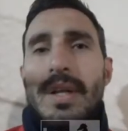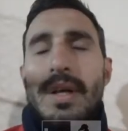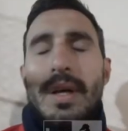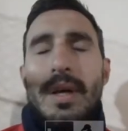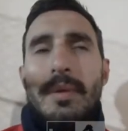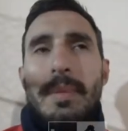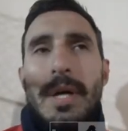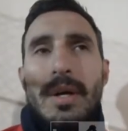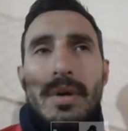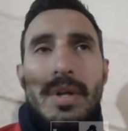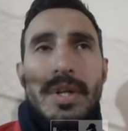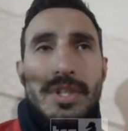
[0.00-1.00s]
di
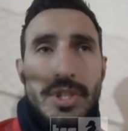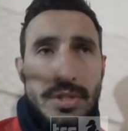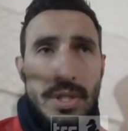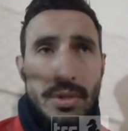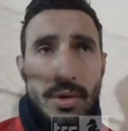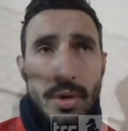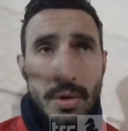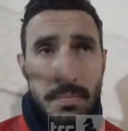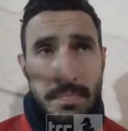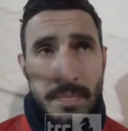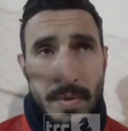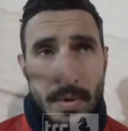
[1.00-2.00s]
mercoledì ci ha dato
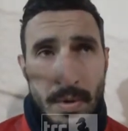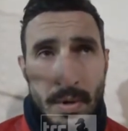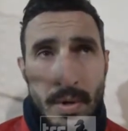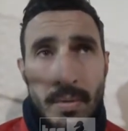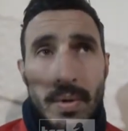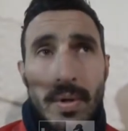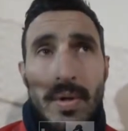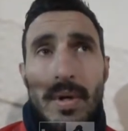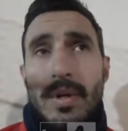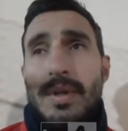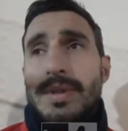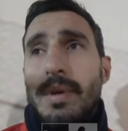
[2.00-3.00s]

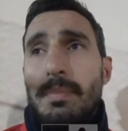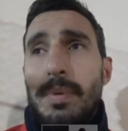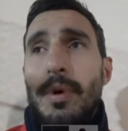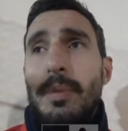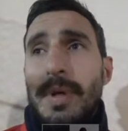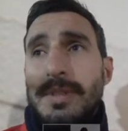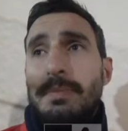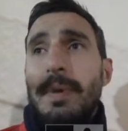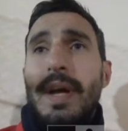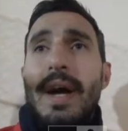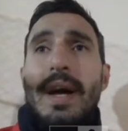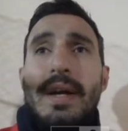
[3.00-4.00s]
qualcosa in più per
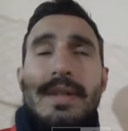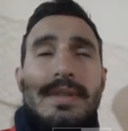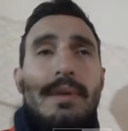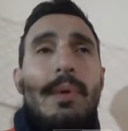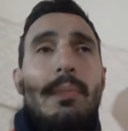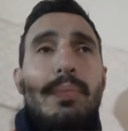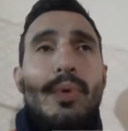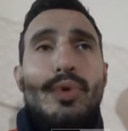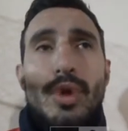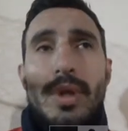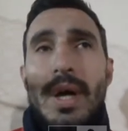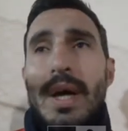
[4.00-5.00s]
sperare, siamo
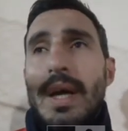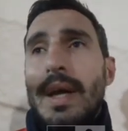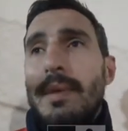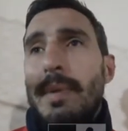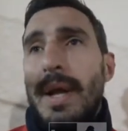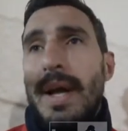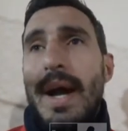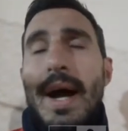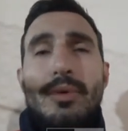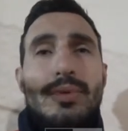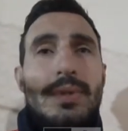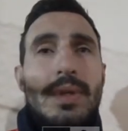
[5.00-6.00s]
appunto dai play
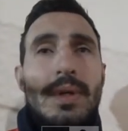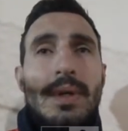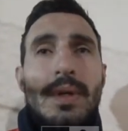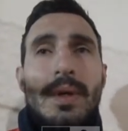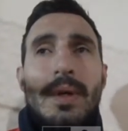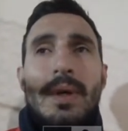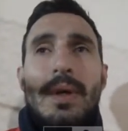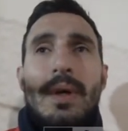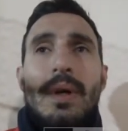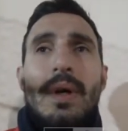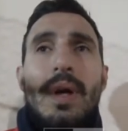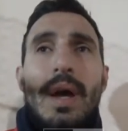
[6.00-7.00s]
out
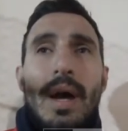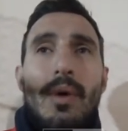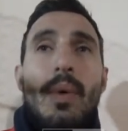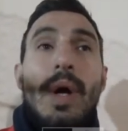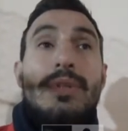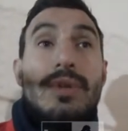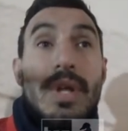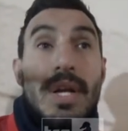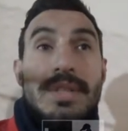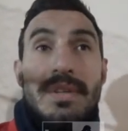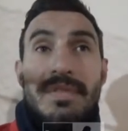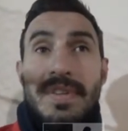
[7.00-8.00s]
e a 4 dalla
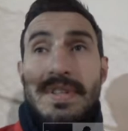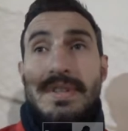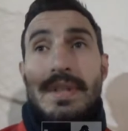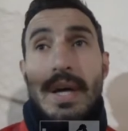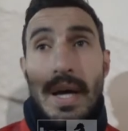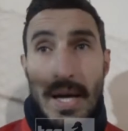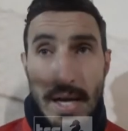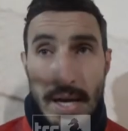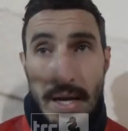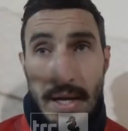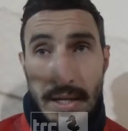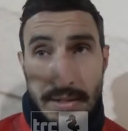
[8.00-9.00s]

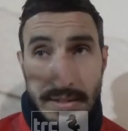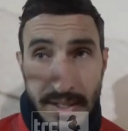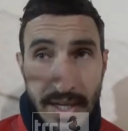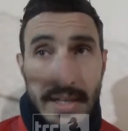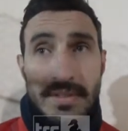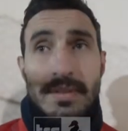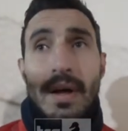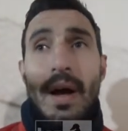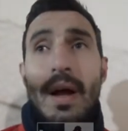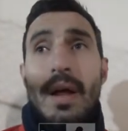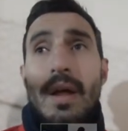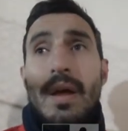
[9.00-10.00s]
salvezza
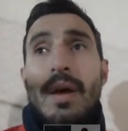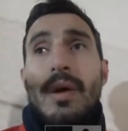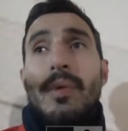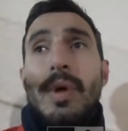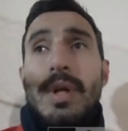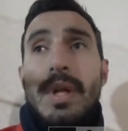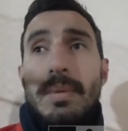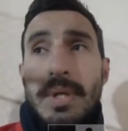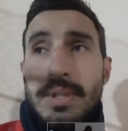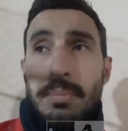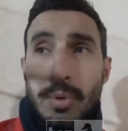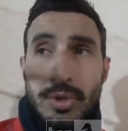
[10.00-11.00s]
diretta quindi
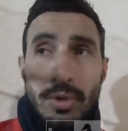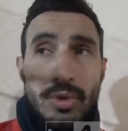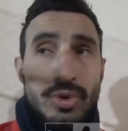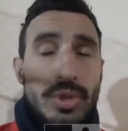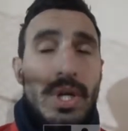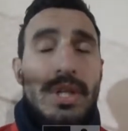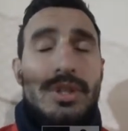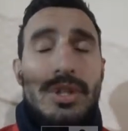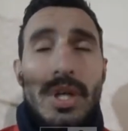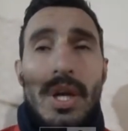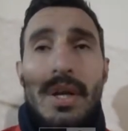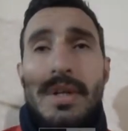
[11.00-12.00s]
penso che possiamo
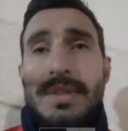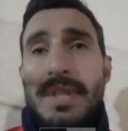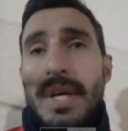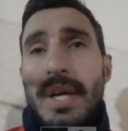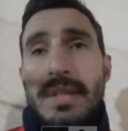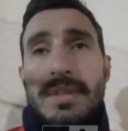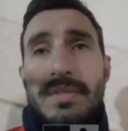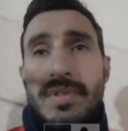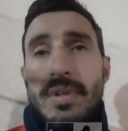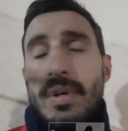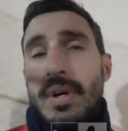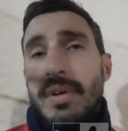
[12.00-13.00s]
giocarci le nostre carte
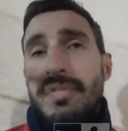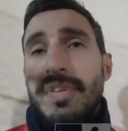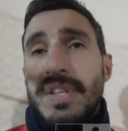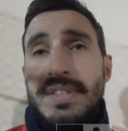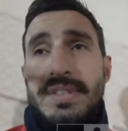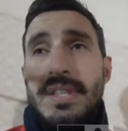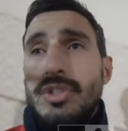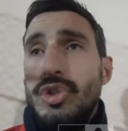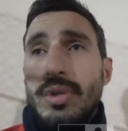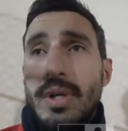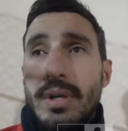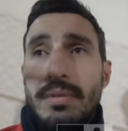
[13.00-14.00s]
fino a fine
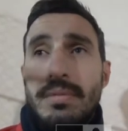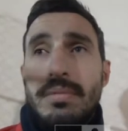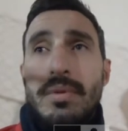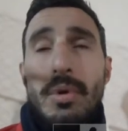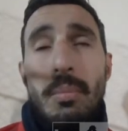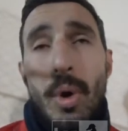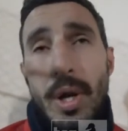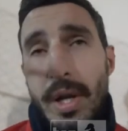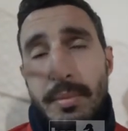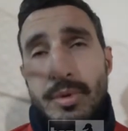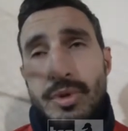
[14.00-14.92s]
stagione, non molleremo